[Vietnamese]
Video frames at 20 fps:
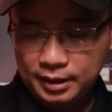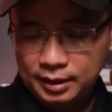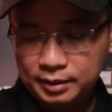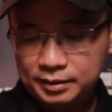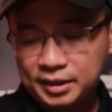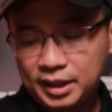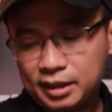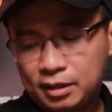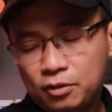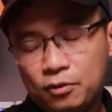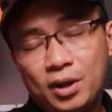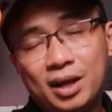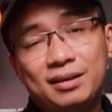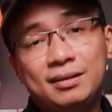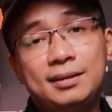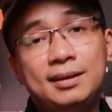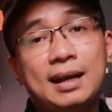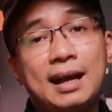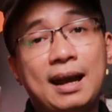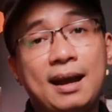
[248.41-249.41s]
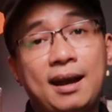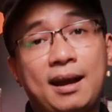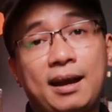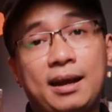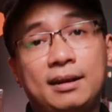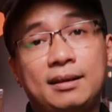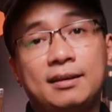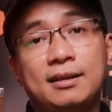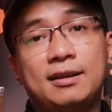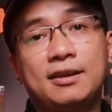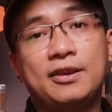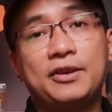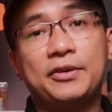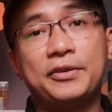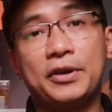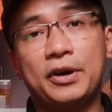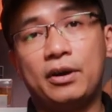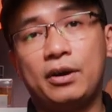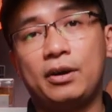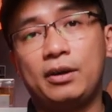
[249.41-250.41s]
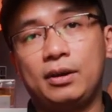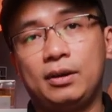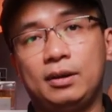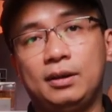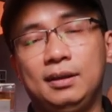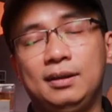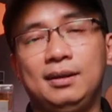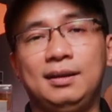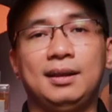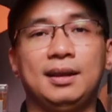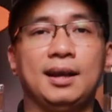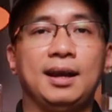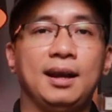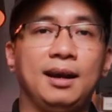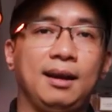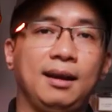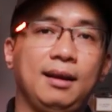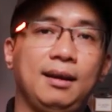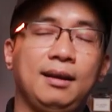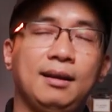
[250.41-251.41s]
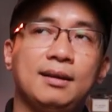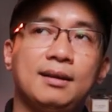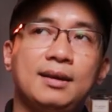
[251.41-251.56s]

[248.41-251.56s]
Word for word: Chai nước hoa thứ hai, đó là